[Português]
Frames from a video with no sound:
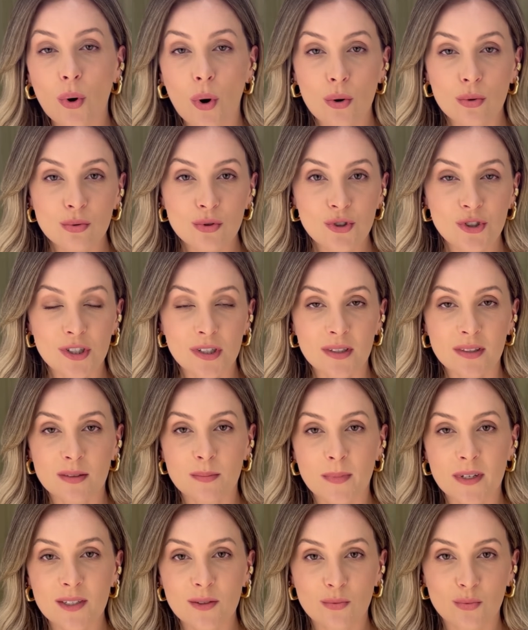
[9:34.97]
com jeans,
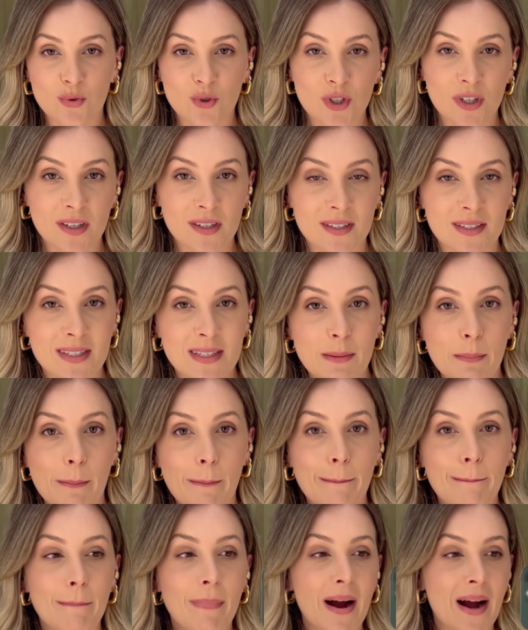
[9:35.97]
mais um jeans
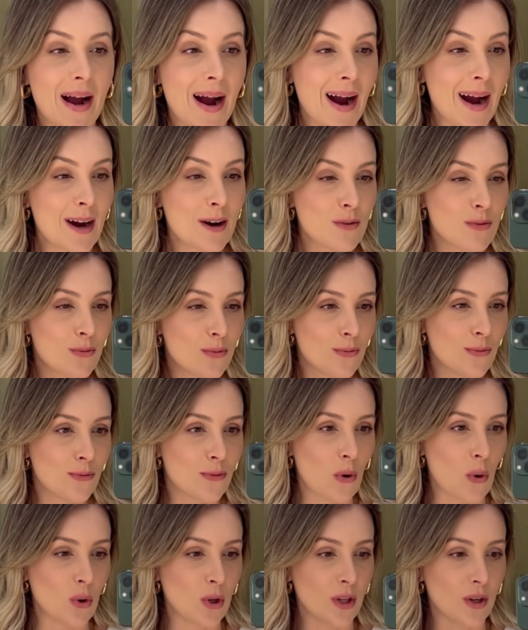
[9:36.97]

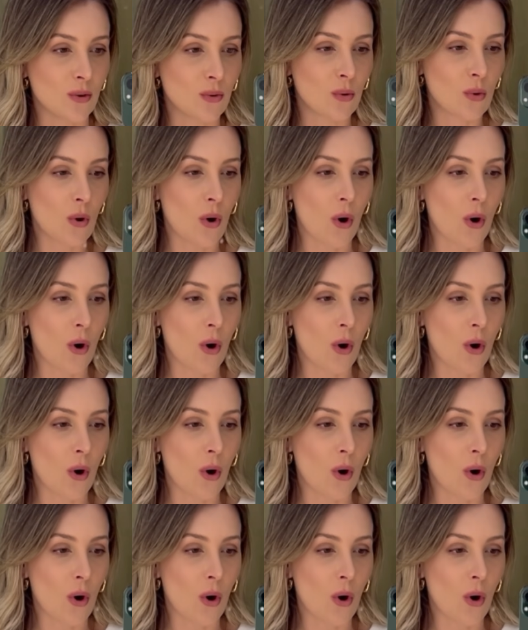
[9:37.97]
bafônico.